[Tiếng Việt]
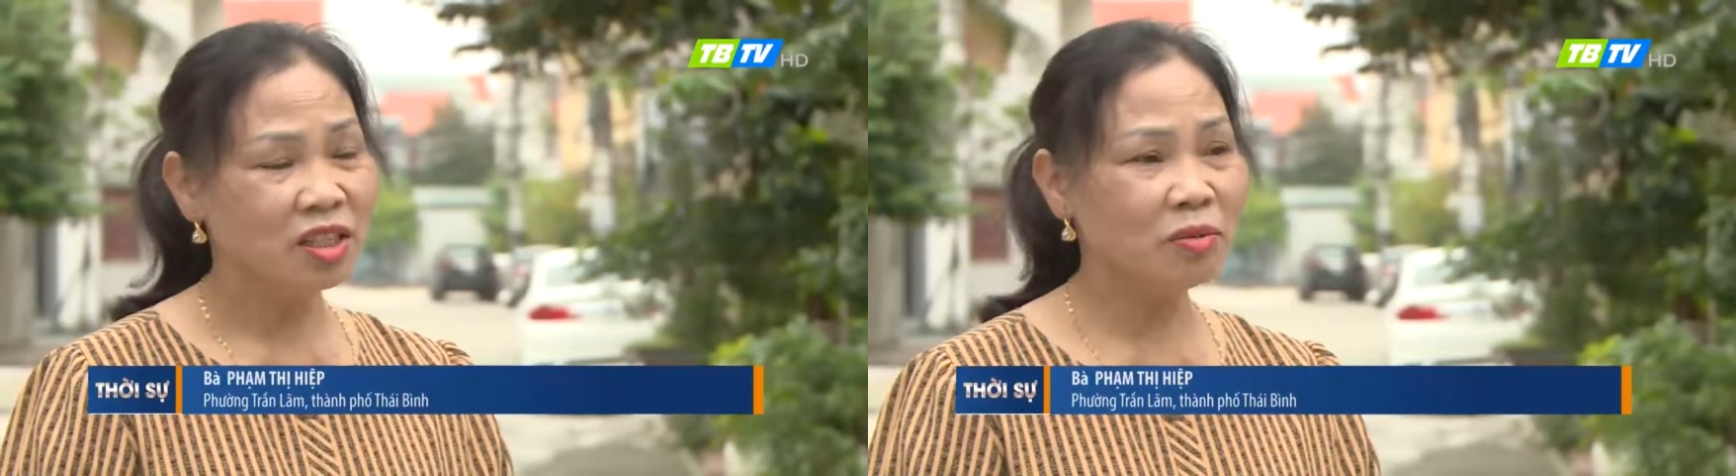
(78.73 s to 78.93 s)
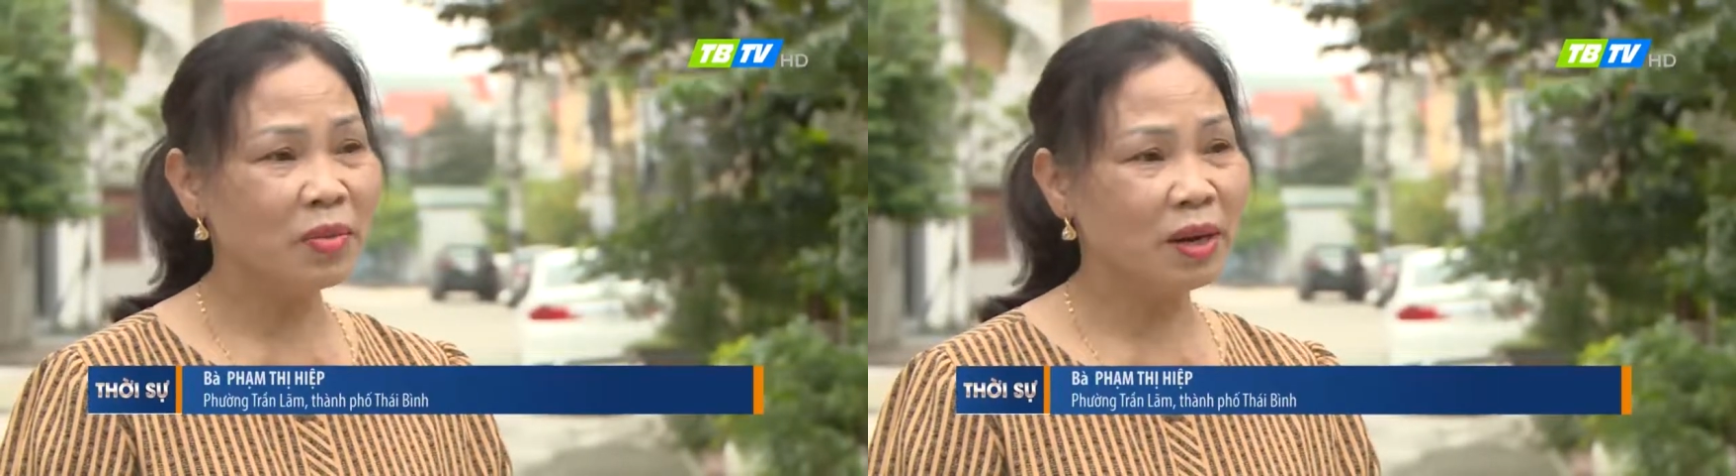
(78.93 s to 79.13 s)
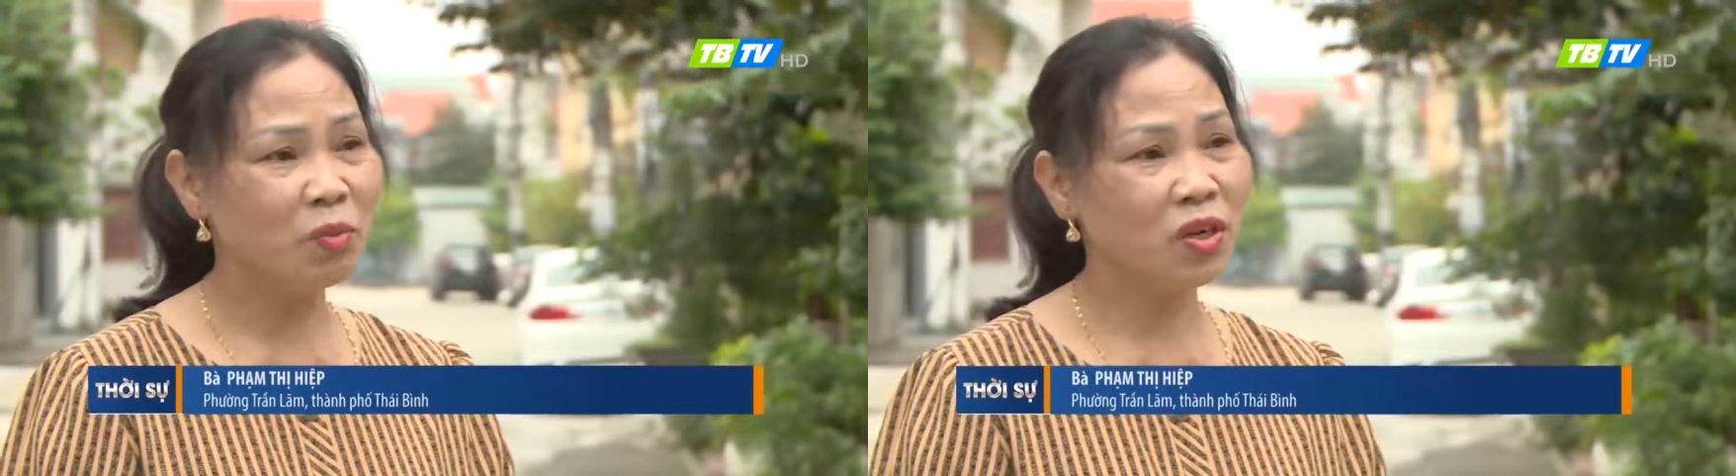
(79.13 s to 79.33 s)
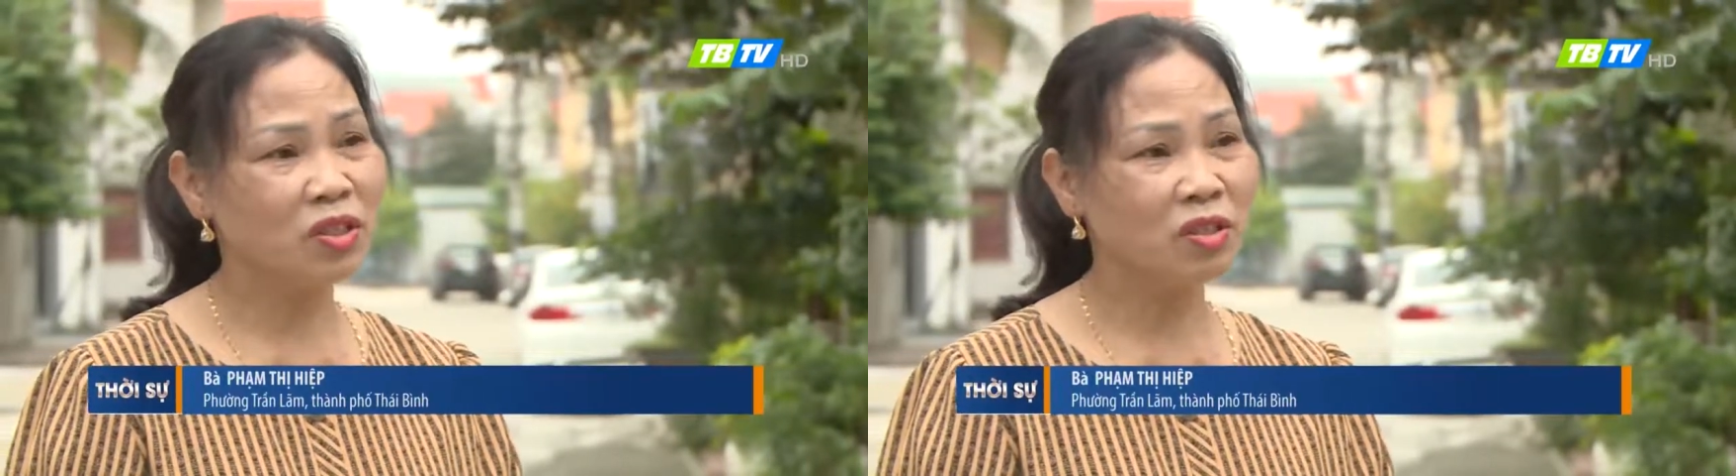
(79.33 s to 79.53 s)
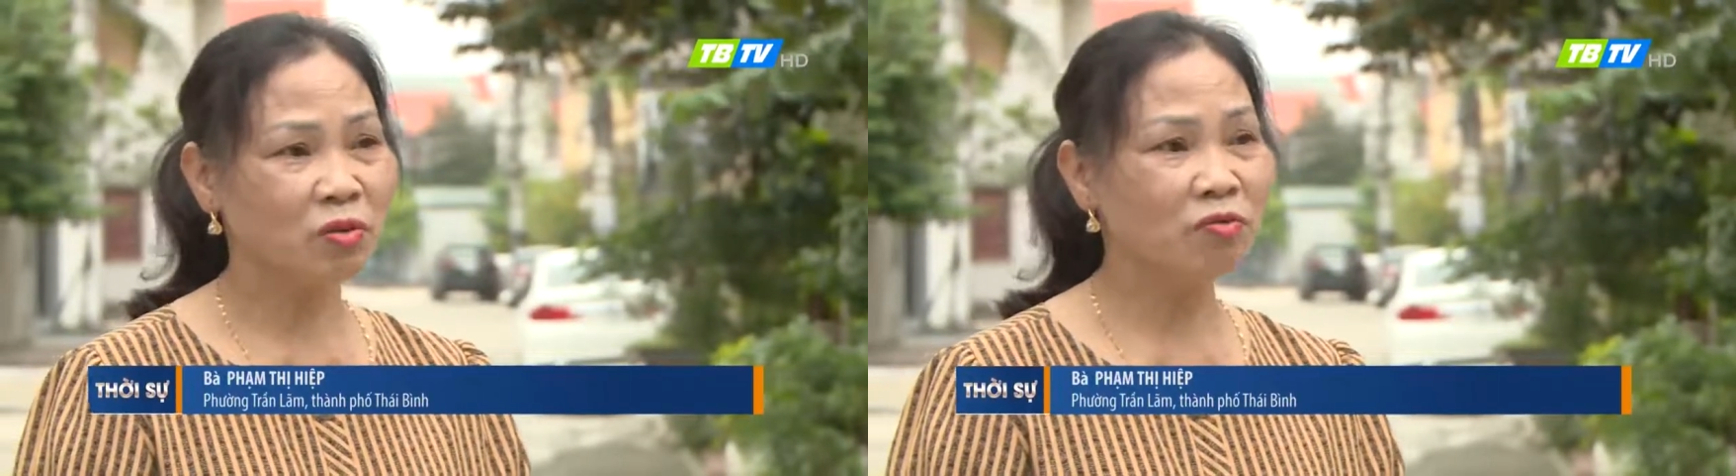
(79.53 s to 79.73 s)
nhưng mà mọi
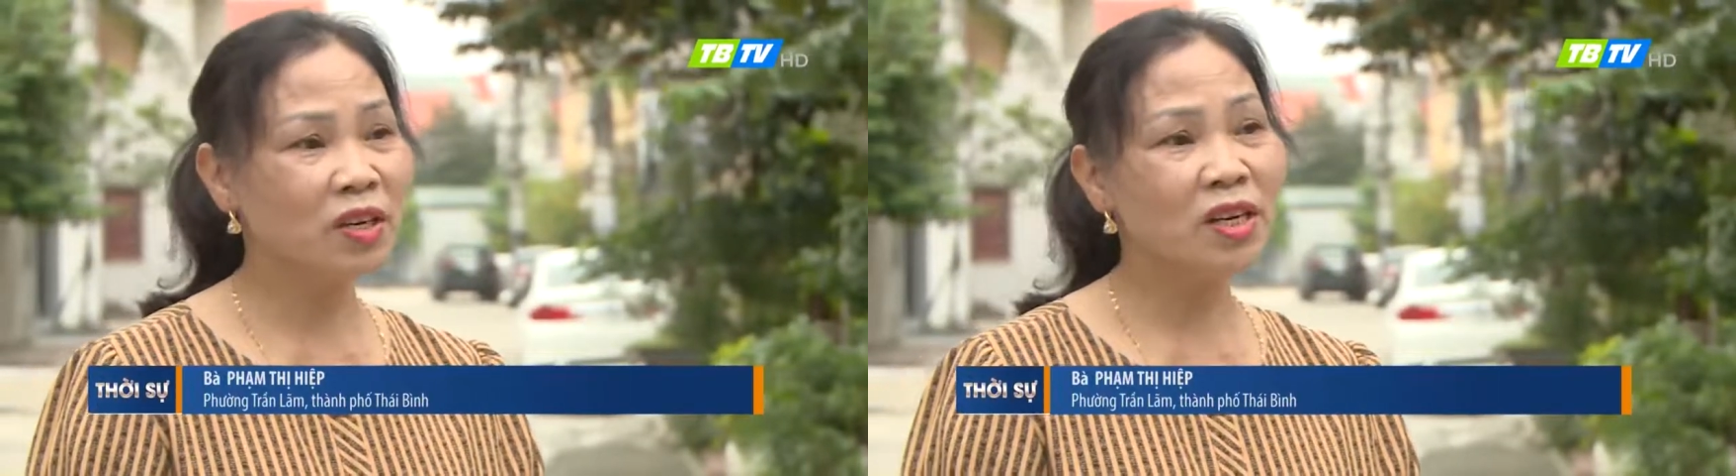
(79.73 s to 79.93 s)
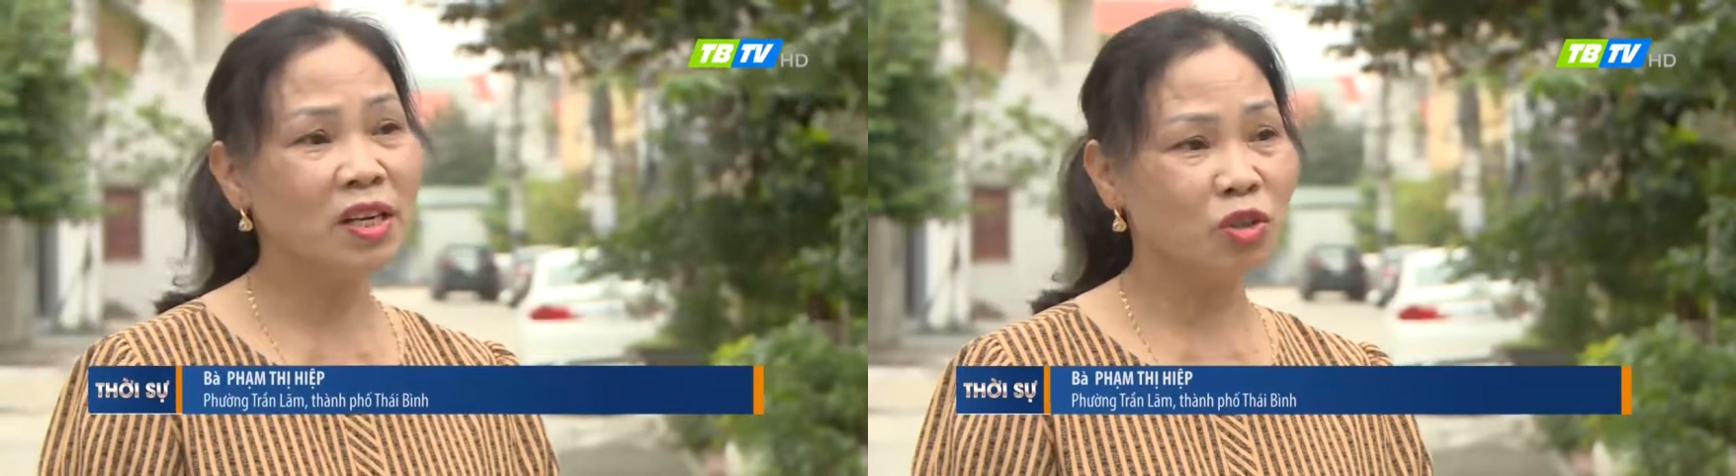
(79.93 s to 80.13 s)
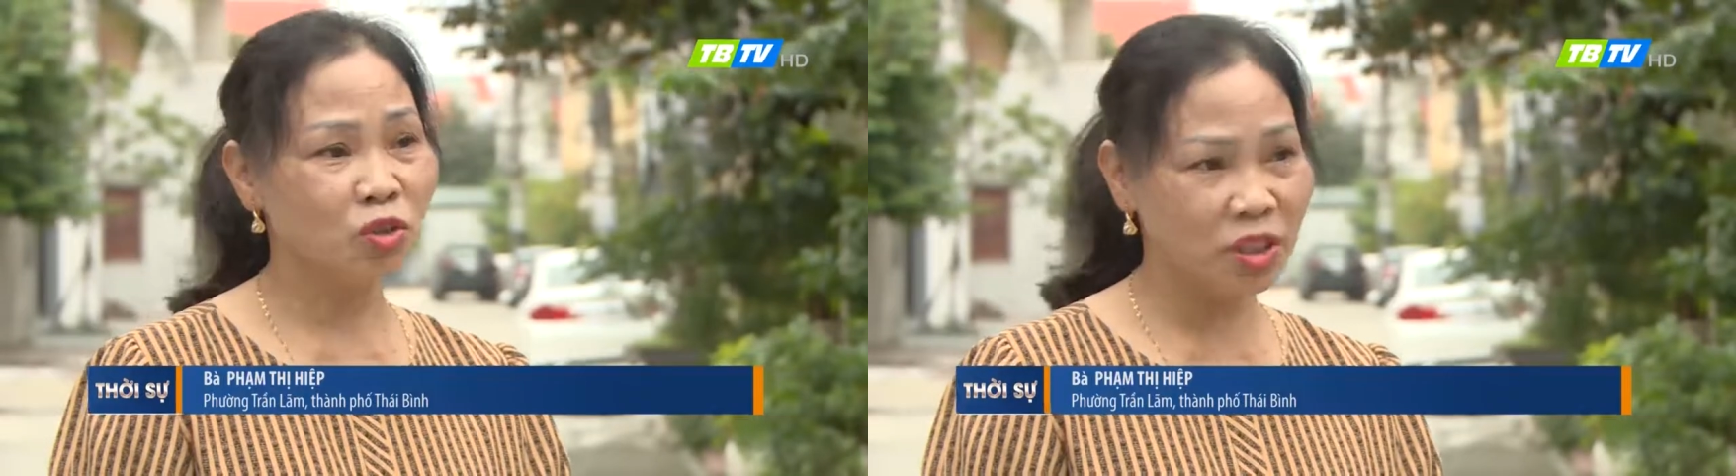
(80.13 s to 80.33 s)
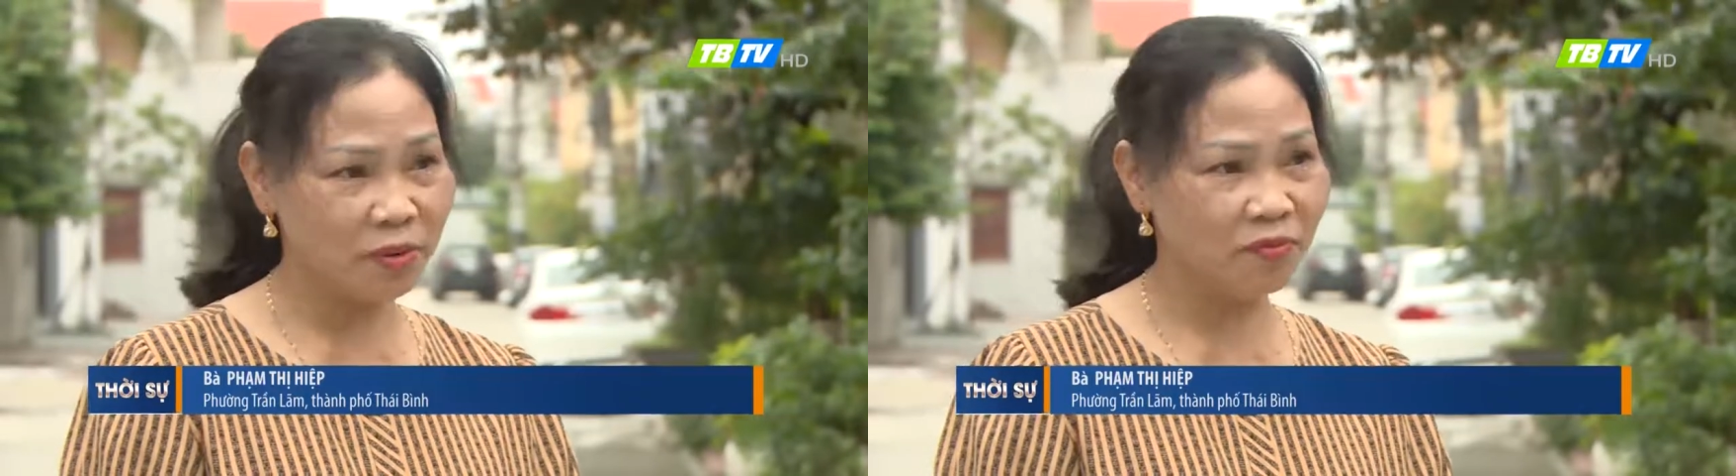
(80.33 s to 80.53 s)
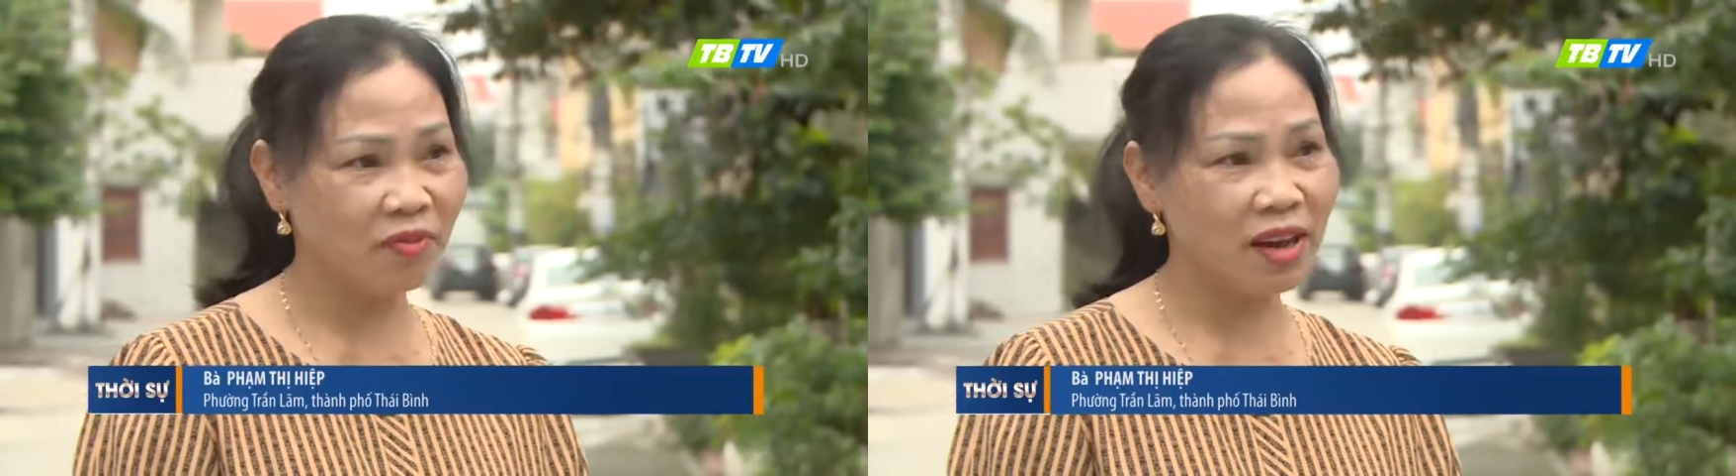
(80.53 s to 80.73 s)
sự cũng vẫn là nhộn nhịp